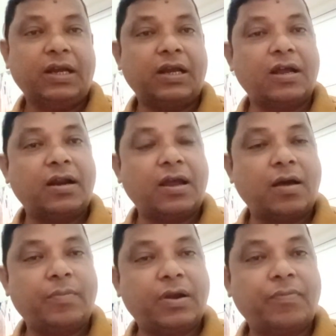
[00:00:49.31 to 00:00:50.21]
হেরার
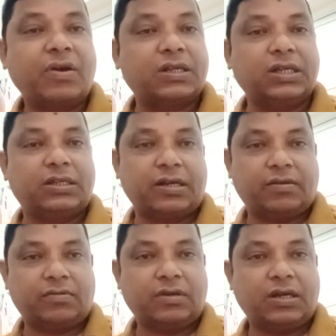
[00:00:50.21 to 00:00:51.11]
আমরা ফাঁসি চাই
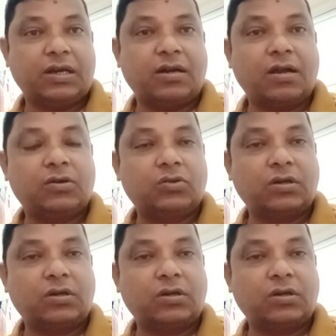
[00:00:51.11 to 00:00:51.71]
হেরার